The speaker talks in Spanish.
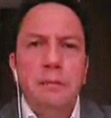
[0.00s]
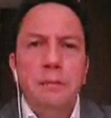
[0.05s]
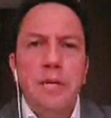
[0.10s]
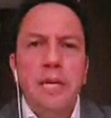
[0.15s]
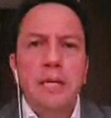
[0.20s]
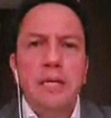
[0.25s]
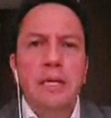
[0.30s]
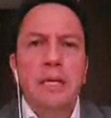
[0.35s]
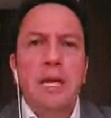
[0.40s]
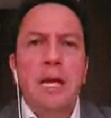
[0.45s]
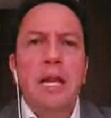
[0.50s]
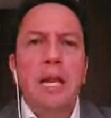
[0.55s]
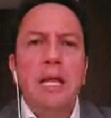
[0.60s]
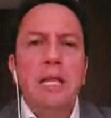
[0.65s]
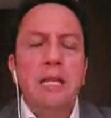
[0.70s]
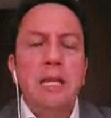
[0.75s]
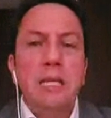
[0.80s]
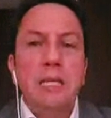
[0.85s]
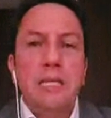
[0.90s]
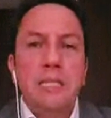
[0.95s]
también que
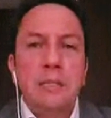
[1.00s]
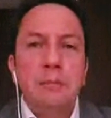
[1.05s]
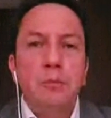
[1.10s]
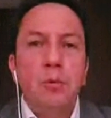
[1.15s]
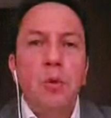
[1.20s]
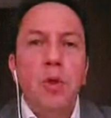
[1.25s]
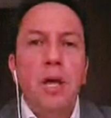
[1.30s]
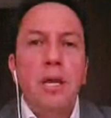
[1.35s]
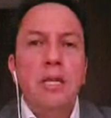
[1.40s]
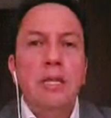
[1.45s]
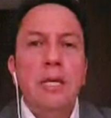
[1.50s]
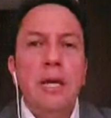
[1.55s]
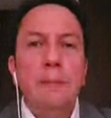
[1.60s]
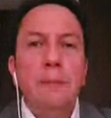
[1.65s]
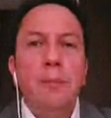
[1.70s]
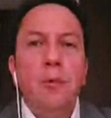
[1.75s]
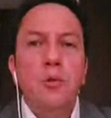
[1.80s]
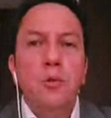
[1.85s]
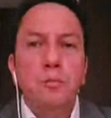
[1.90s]
las líneas en modalidad